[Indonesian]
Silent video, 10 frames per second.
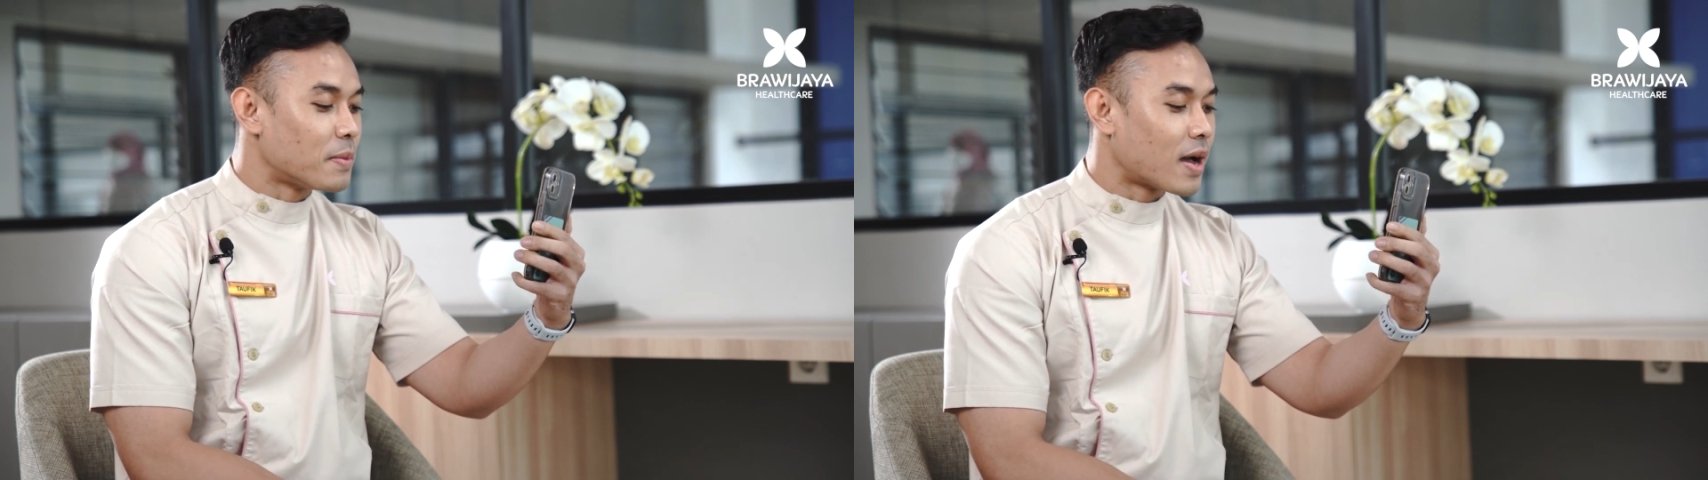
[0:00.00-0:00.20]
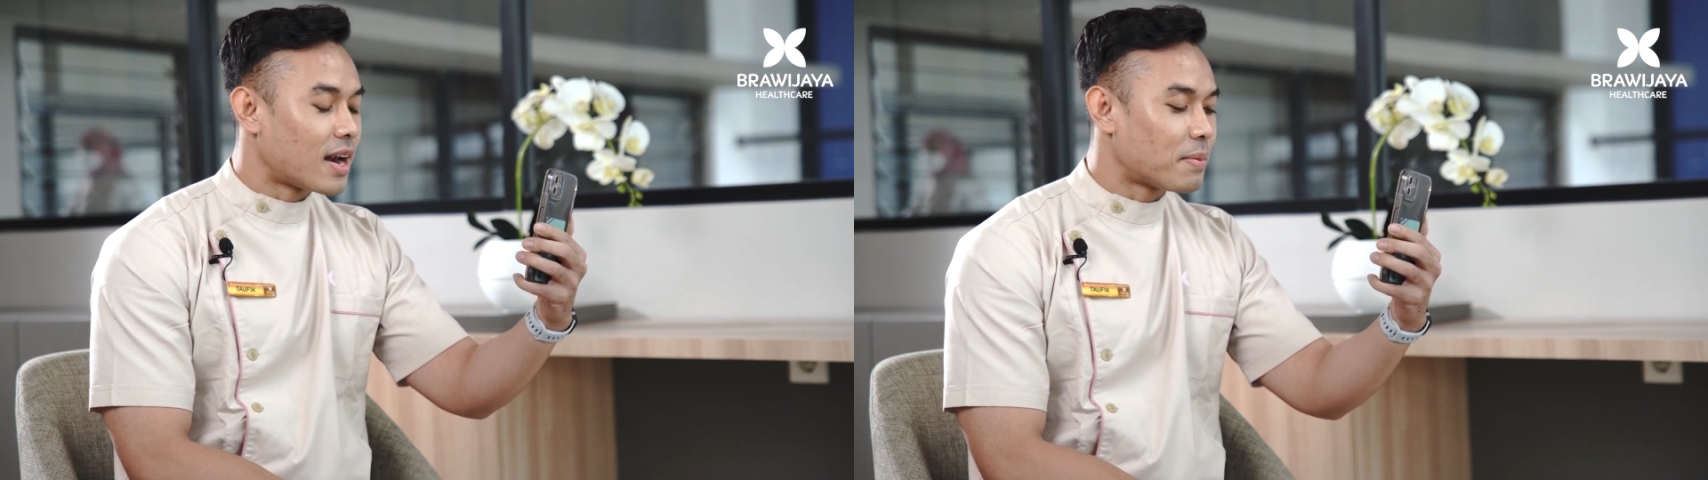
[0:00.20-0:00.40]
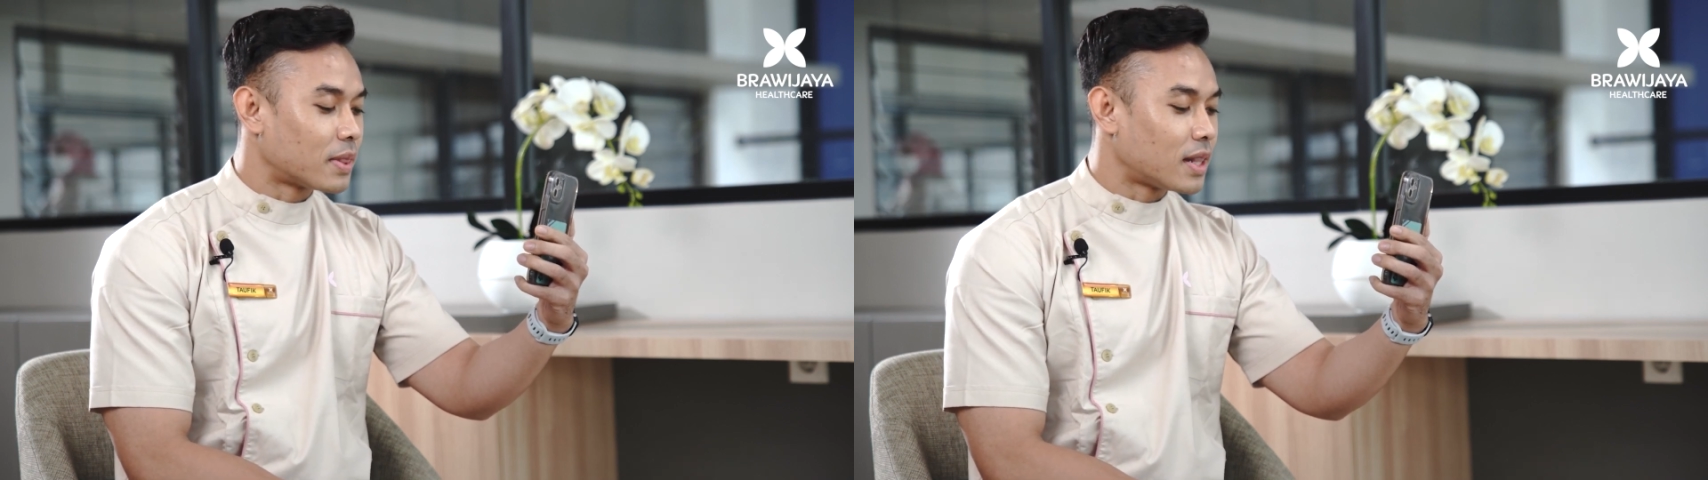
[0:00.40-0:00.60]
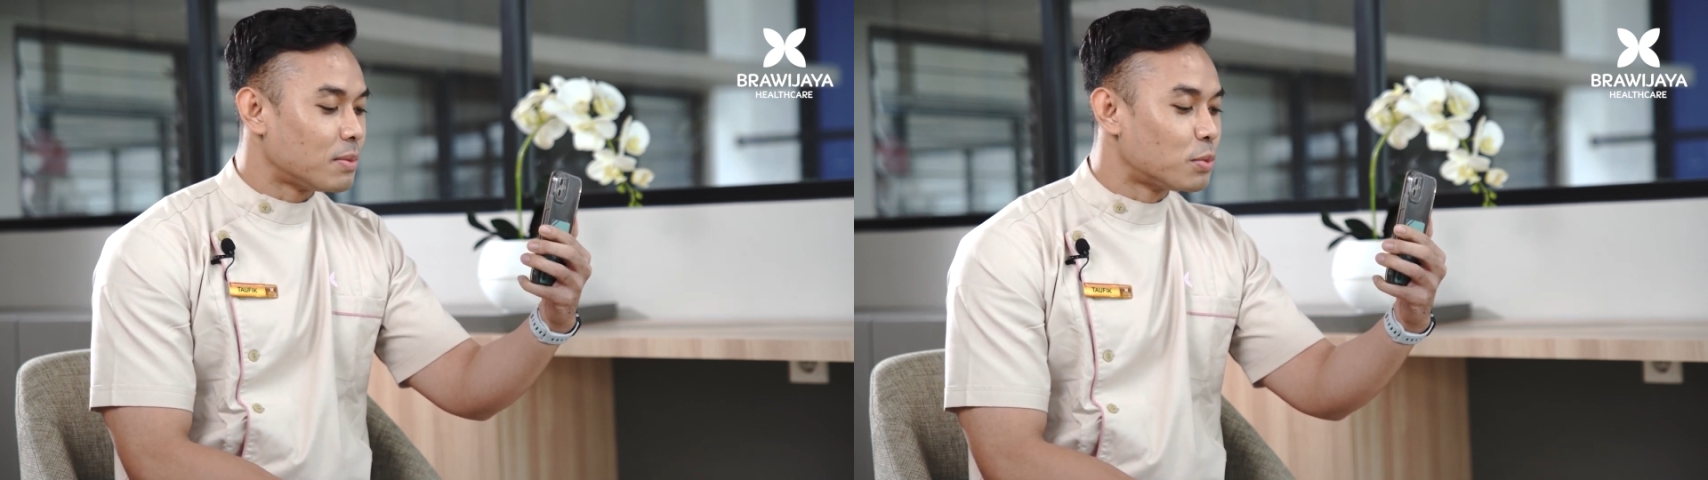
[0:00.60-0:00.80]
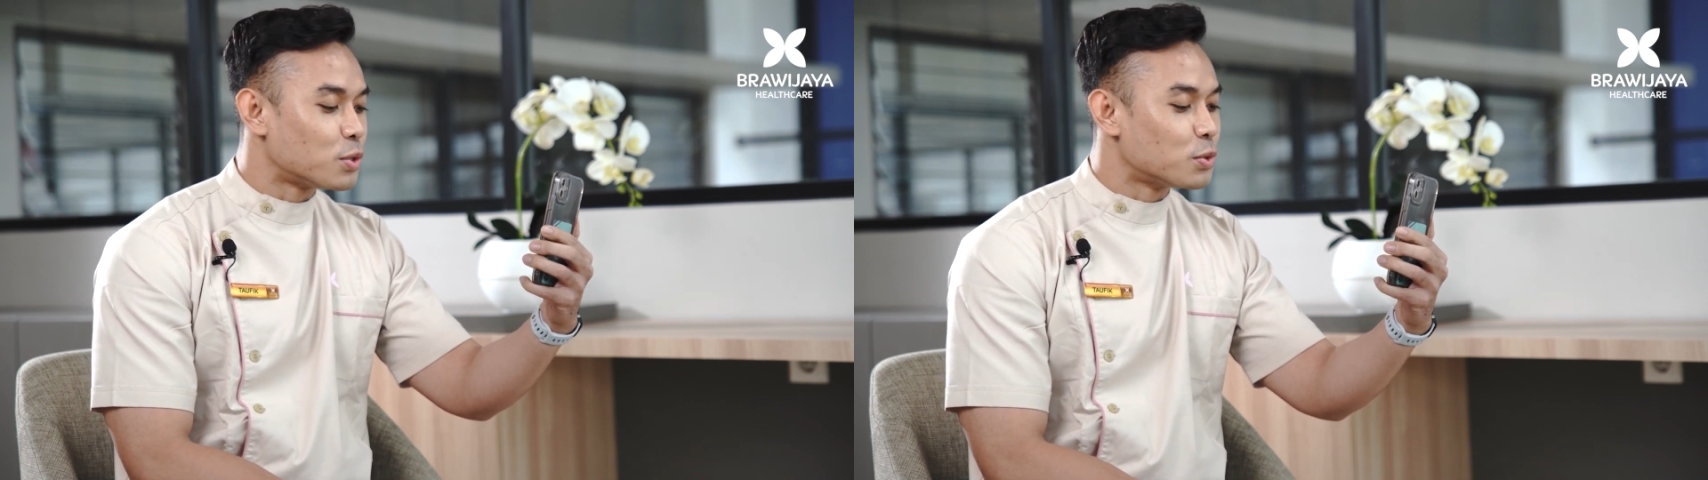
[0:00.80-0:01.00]
nggak dapet
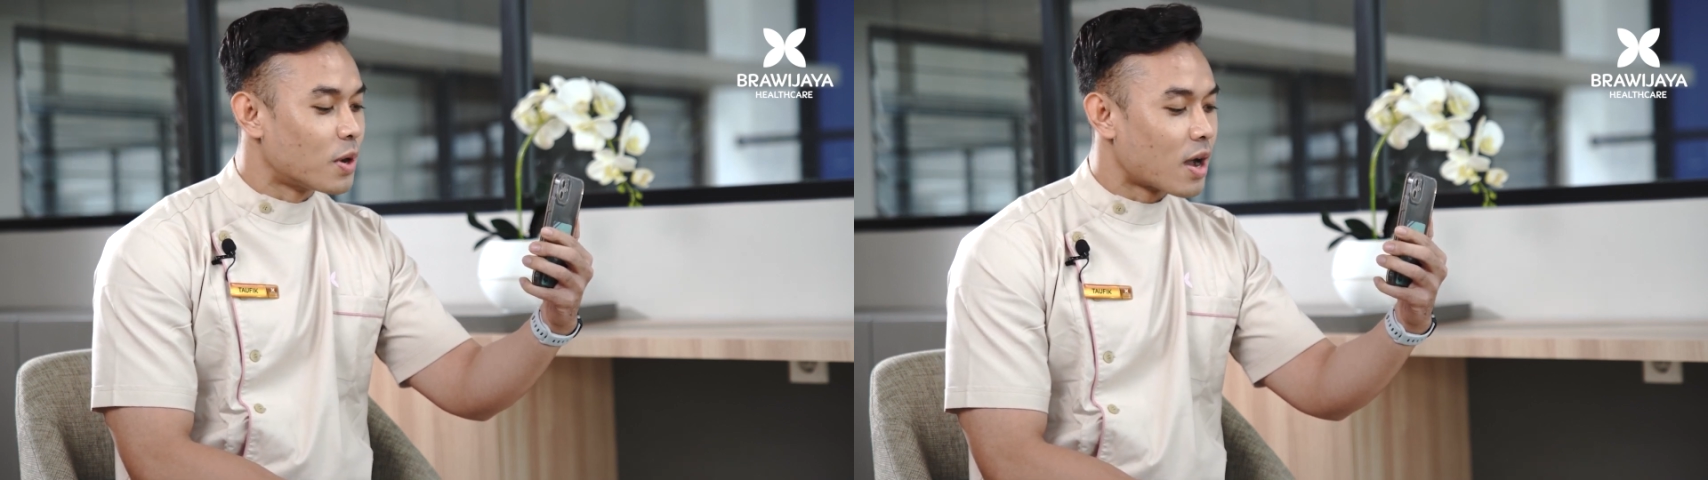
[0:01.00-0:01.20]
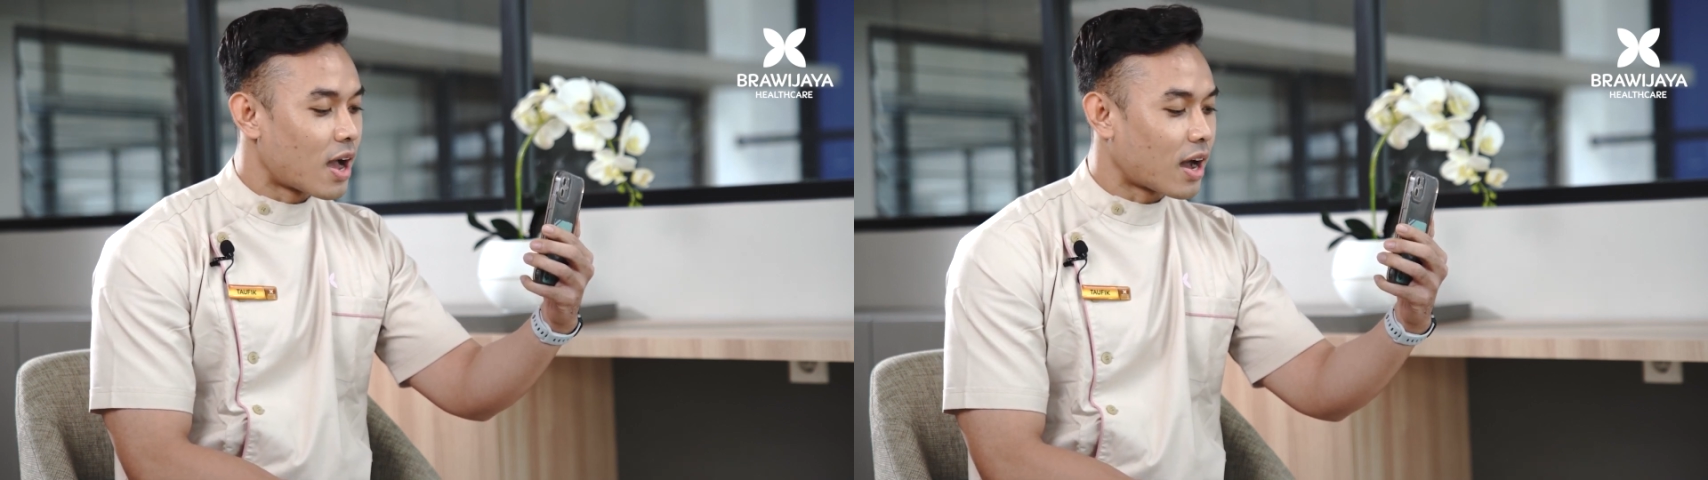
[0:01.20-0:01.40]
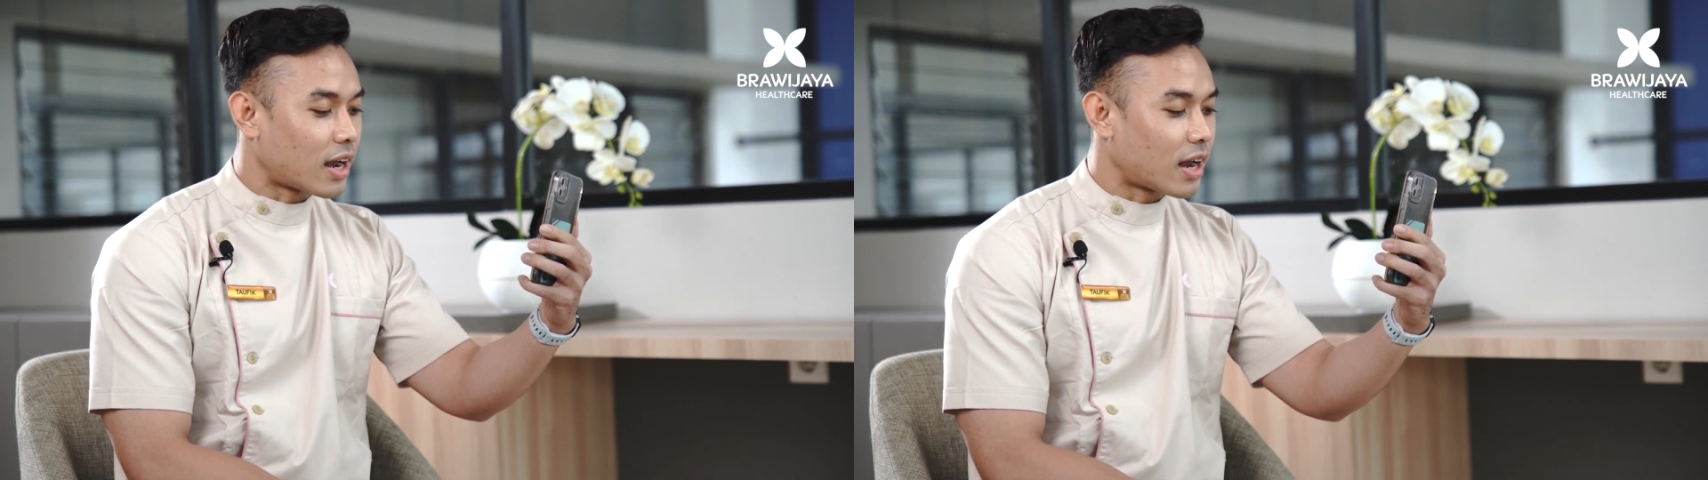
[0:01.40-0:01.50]
libur juga,